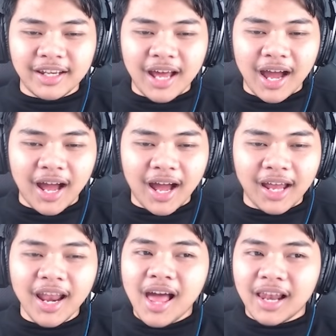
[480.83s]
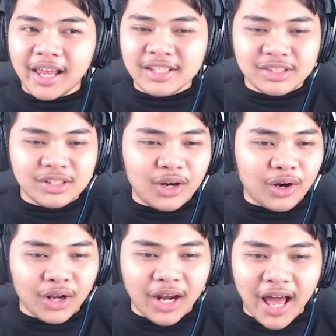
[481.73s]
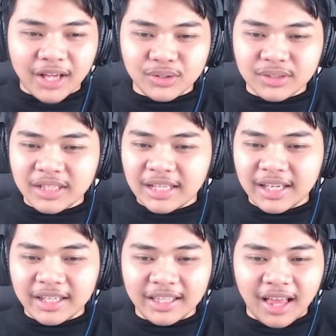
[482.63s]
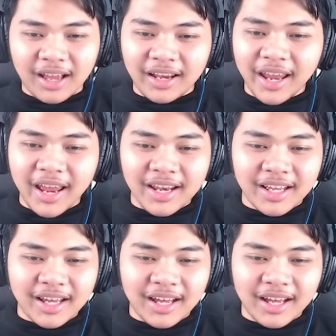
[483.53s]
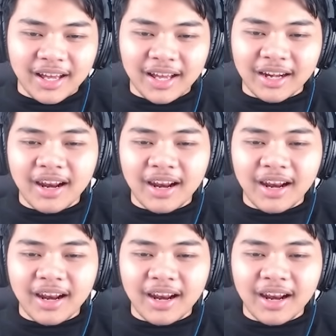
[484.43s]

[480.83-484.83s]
dan let's go langsung saja kita ke nether.